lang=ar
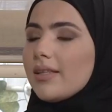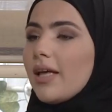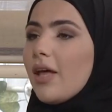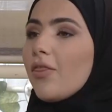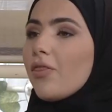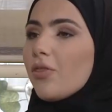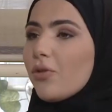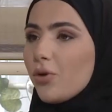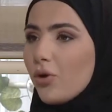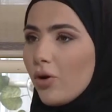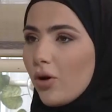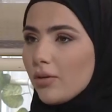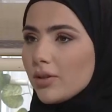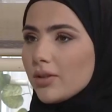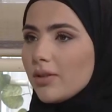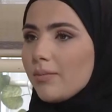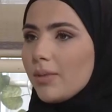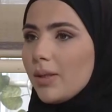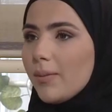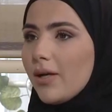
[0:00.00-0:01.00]
تأثرهم
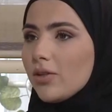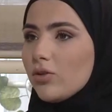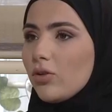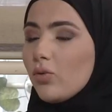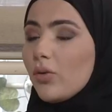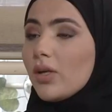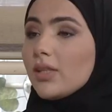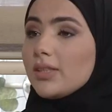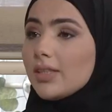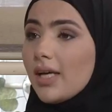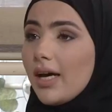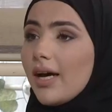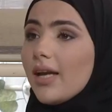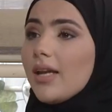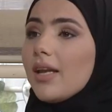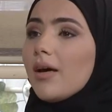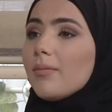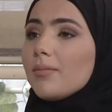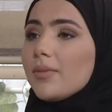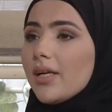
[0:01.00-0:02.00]
ببعضهم وانتقال
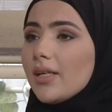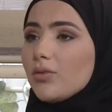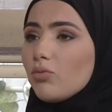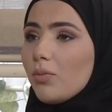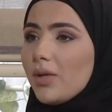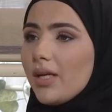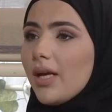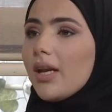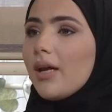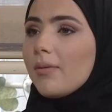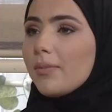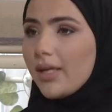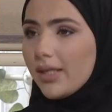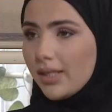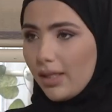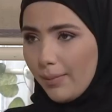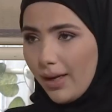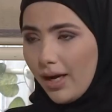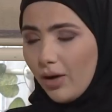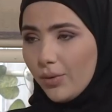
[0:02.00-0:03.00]
الأمراض ومنها الأمراض
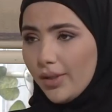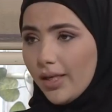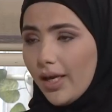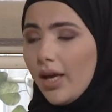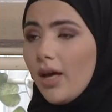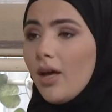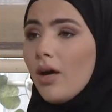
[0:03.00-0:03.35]
المعوية